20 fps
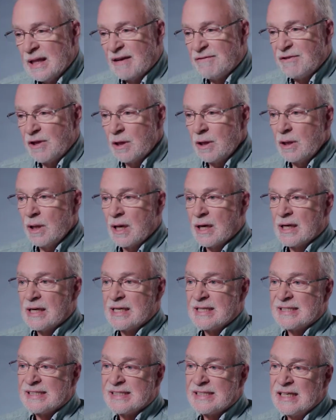La flore
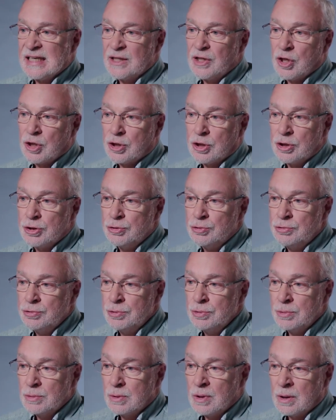laurentienne a
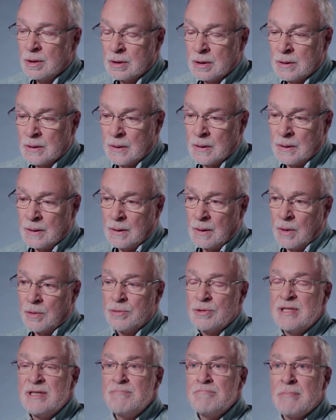connu euh, un
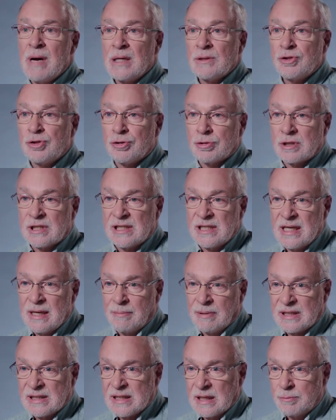immense succès
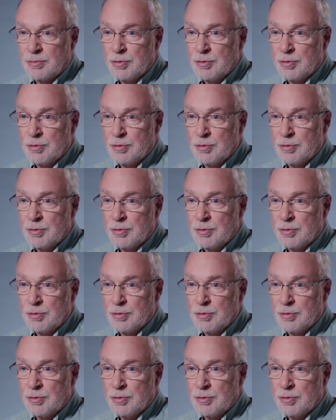après sa